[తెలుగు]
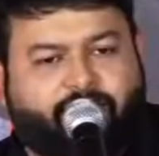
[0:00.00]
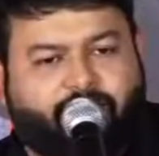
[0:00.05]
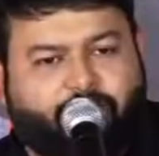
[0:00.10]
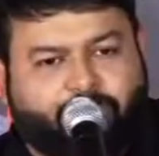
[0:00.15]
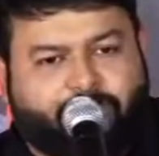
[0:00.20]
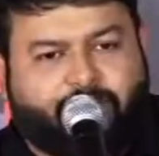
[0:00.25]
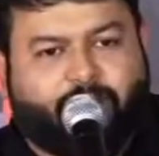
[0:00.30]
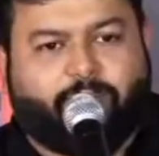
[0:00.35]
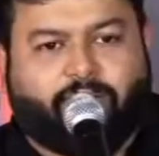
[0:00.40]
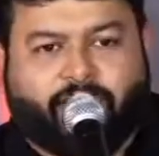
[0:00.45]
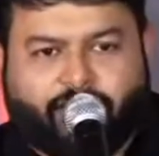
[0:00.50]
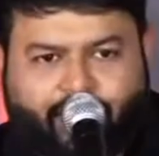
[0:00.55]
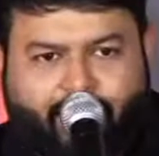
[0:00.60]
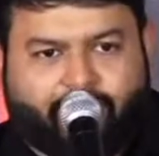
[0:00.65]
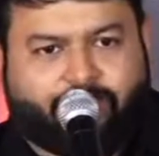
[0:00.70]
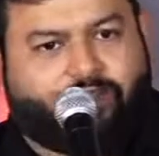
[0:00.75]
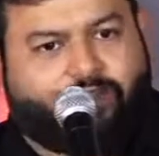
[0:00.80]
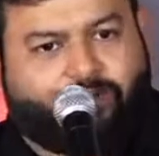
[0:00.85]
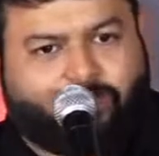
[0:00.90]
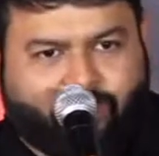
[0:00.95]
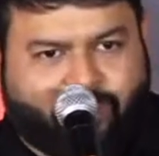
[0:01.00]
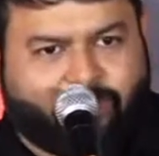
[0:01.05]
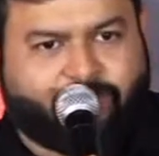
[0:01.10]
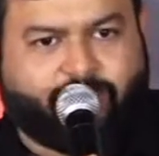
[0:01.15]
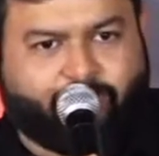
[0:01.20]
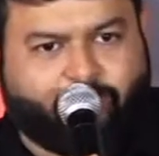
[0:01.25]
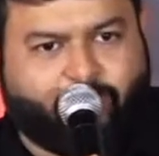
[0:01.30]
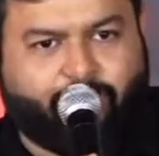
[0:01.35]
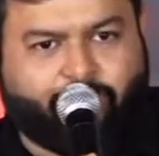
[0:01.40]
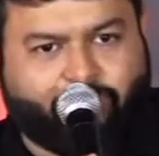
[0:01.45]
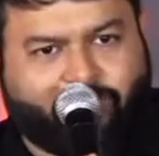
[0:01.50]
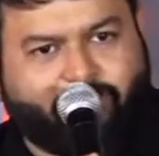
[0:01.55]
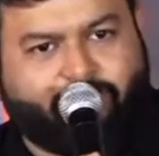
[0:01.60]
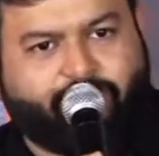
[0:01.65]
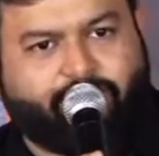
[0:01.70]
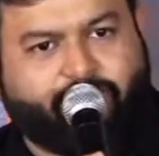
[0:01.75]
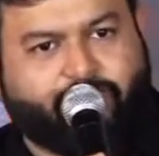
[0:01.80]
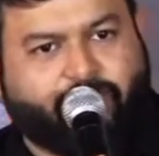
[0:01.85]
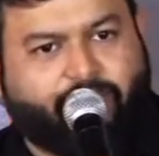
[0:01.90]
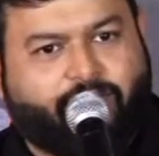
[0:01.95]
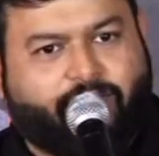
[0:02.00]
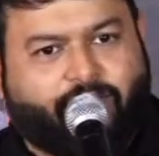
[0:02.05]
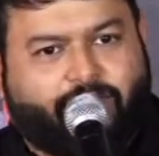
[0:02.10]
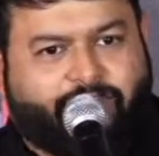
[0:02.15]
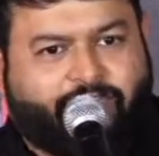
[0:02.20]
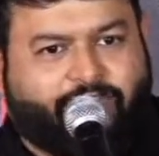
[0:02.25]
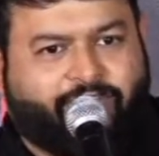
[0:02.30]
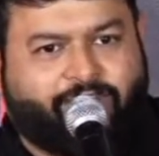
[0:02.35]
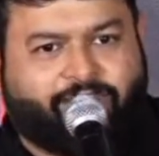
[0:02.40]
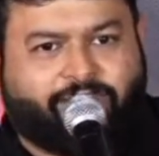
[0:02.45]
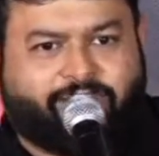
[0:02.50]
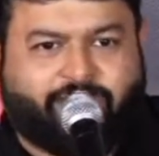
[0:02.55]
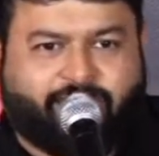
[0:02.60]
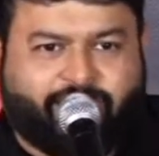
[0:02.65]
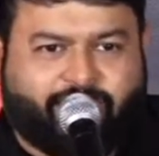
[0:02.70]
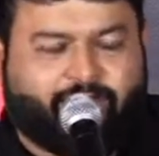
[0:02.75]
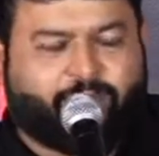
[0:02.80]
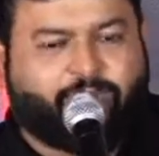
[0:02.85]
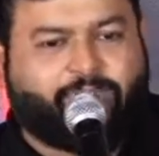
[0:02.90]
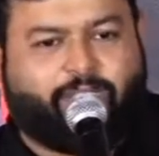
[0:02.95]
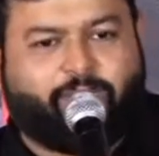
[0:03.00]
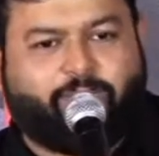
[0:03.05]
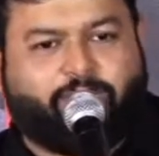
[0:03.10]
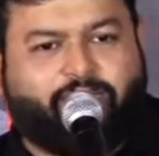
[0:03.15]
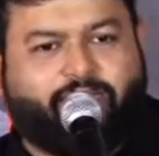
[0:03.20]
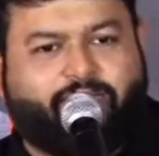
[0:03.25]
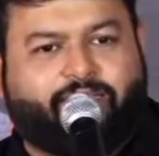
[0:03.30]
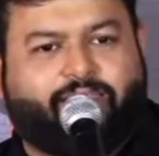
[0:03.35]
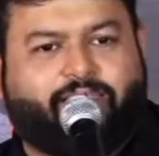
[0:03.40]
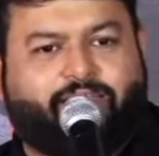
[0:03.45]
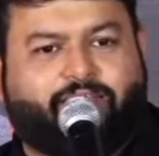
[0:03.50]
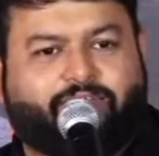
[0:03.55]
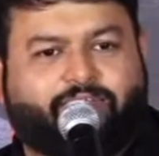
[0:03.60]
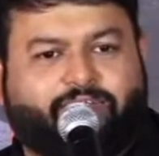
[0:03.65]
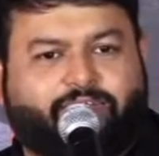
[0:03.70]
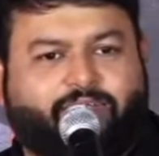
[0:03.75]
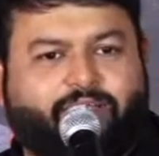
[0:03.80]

రెండు నిమిషాలు మాట్లాడుతూనే ఉంటారు సినిమాలో మీరు చూస్తే ఈయన వస్తే రెండు నిమిషాలు మాట్లాడతారు